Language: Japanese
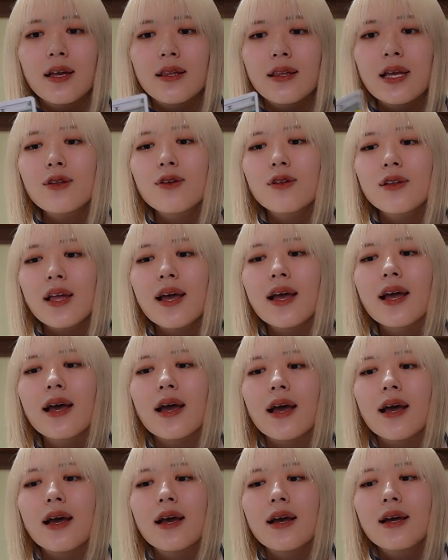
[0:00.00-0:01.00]
なの
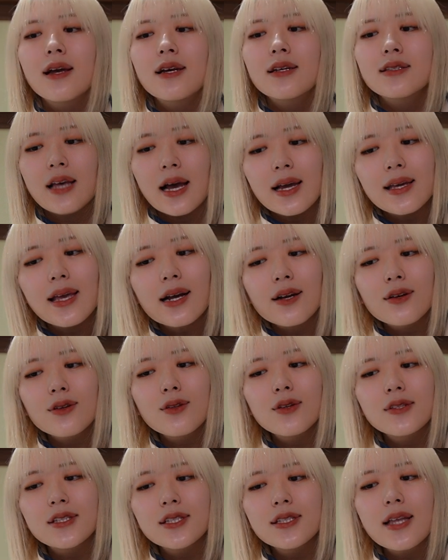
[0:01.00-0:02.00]
で、最悪
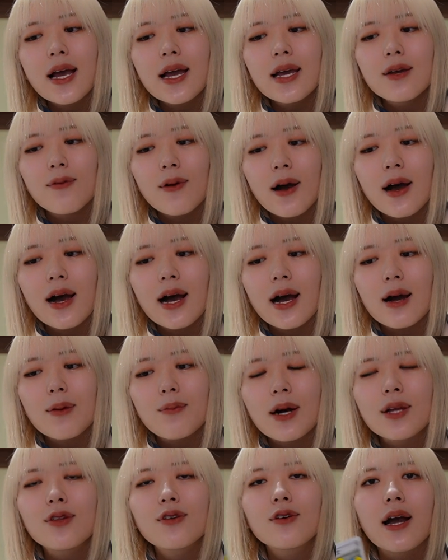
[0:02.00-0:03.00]
の事態は
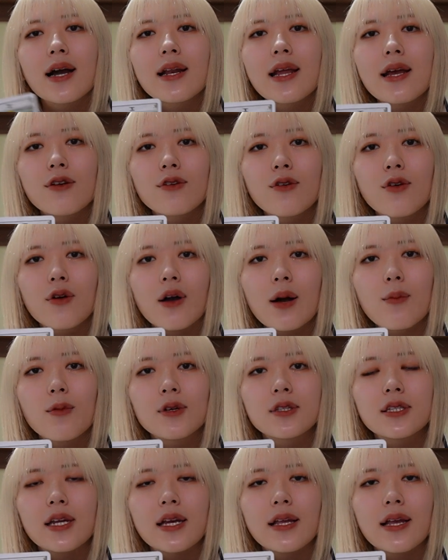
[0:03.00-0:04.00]
免れるのかも
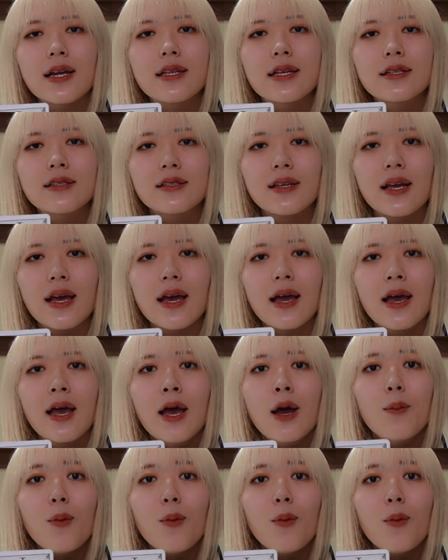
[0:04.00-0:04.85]
しれないですね。